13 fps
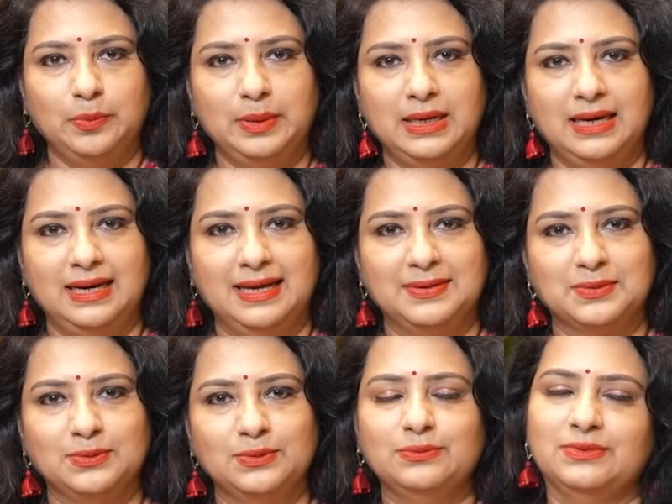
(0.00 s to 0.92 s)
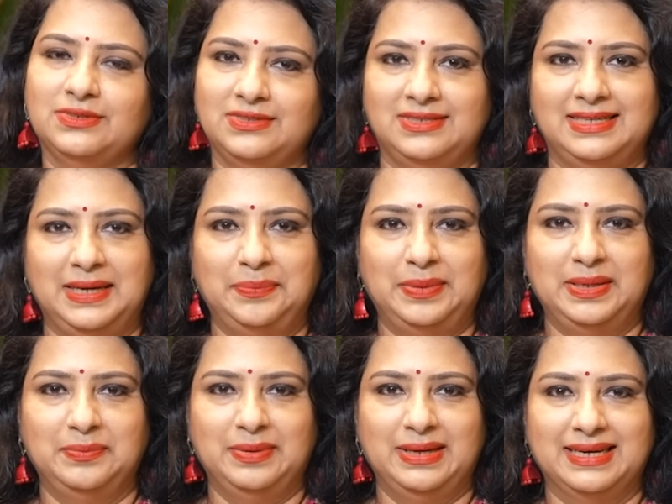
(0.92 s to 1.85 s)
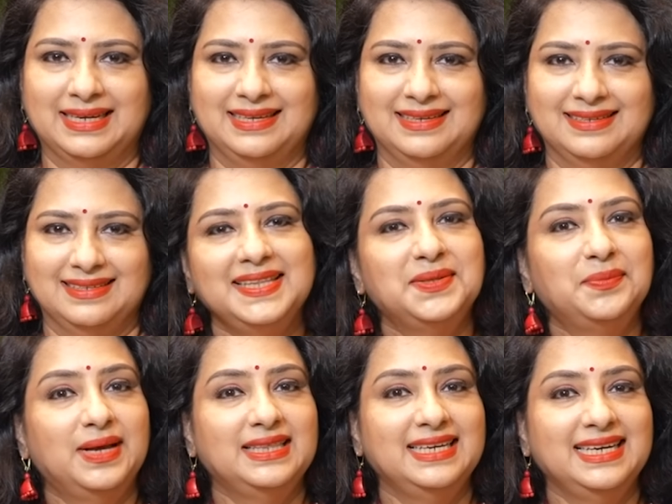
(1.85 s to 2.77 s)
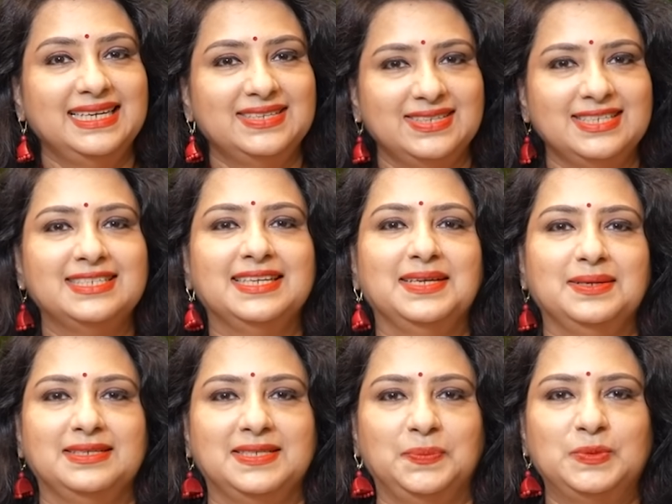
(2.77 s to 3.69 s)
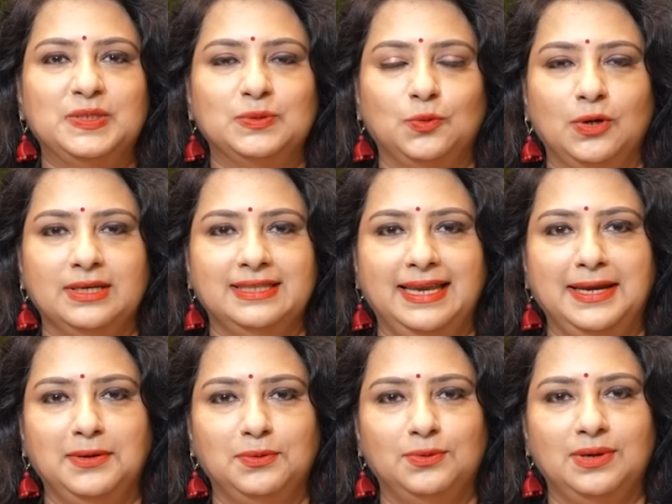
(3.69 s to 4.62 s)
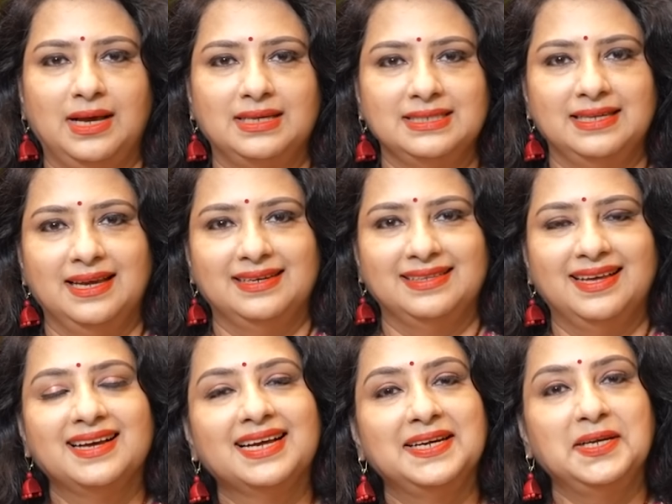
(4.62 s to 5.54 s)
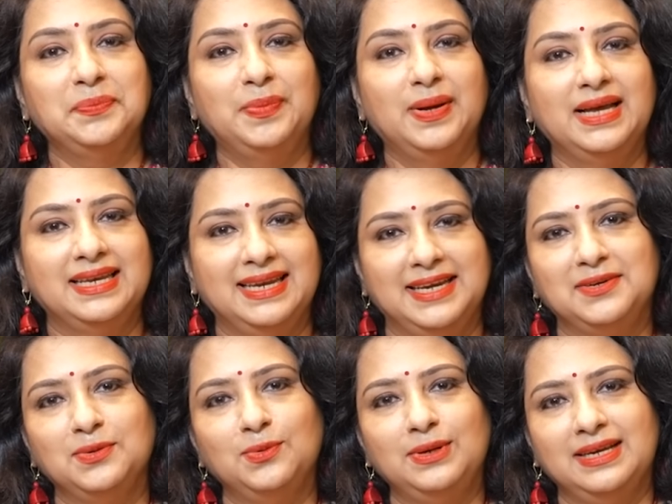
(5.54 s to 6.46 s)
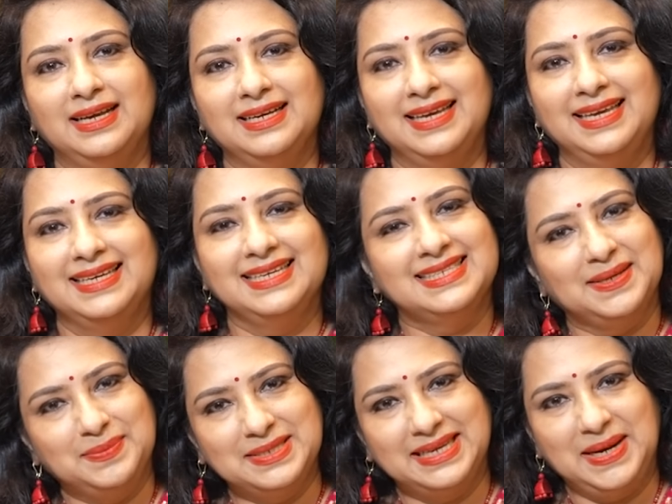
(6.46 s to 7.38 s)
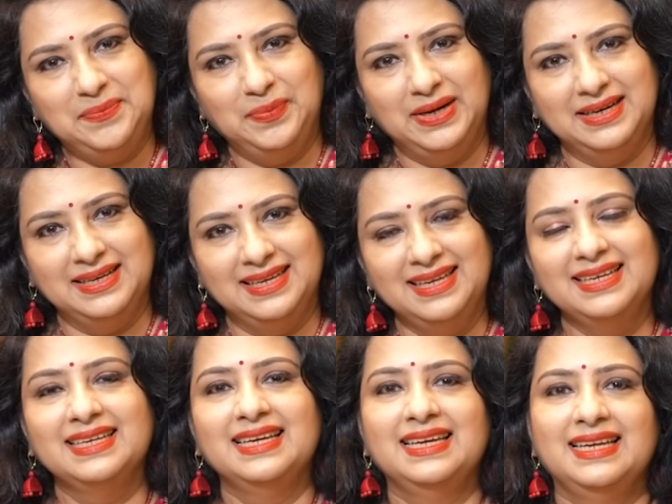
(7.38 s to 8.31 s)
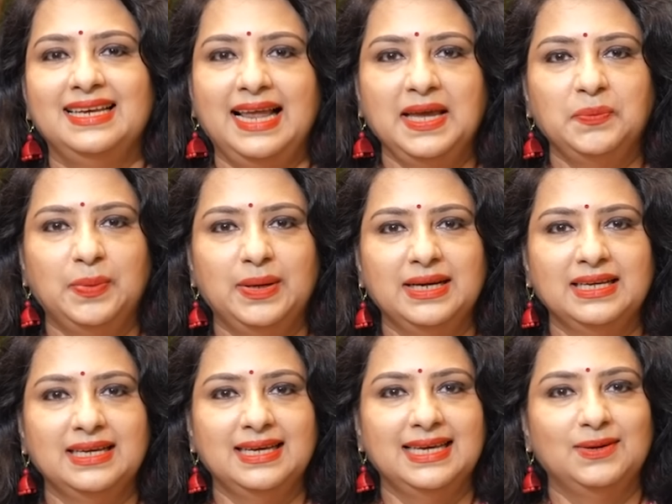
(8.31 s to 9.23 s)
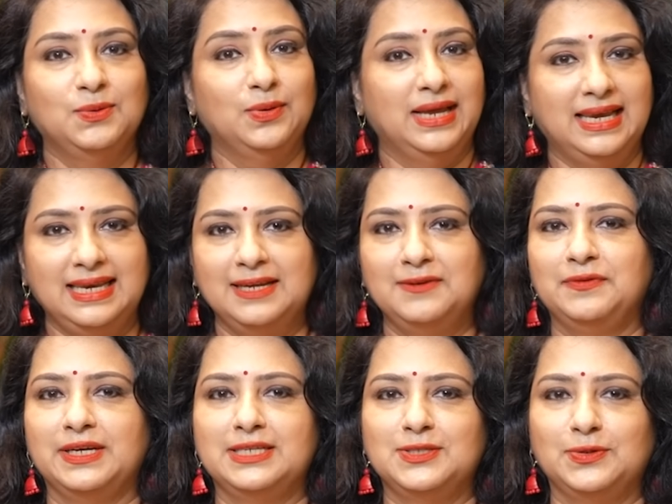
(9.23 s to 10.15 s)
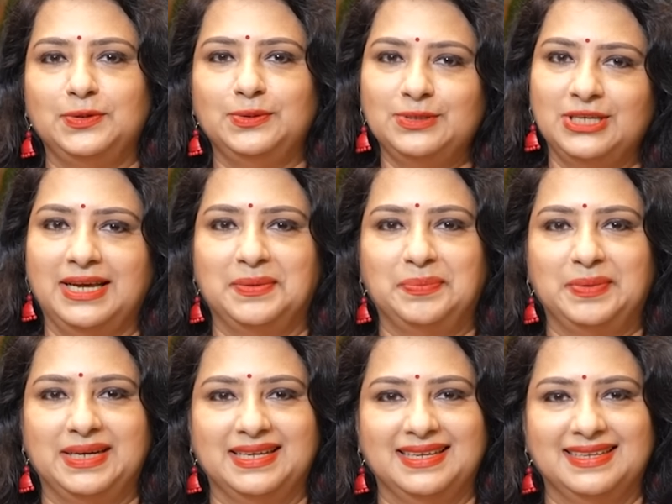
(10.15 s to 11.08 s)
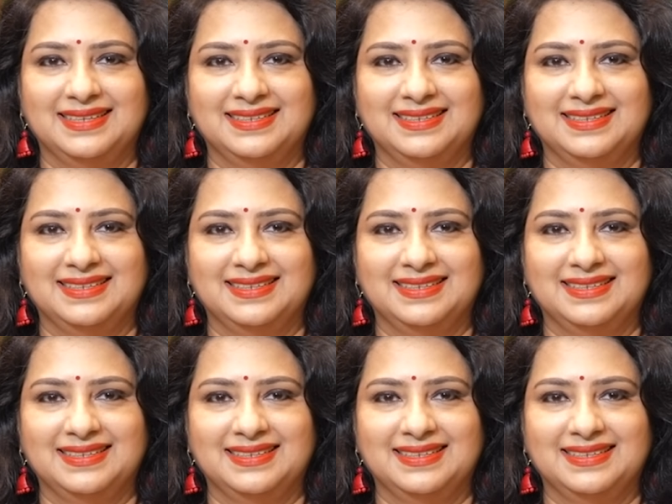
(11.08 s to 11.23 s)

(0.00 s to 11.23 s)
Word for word: ரொம்ப நல்லாயிருக்கும் ட்ரை பண்ணி பாருங்கள் இந்த மாதிரி இன்ட்ரெஸ்டிங் டிப்ஸ் உங்களுக்கு தெரியணும்னு ஆசையாக இருந்தால் கண்டிப்பாக ரெட் நூல் நங்கைக்கு சப்ஸ்கிரைப் பண்ணுங்கள் லைக் பண்ணுங்கள் உங்கள் எல்லா ஃப்ரெண்ட்ஸோடையும் ஷேர் பண்ணுங்கள்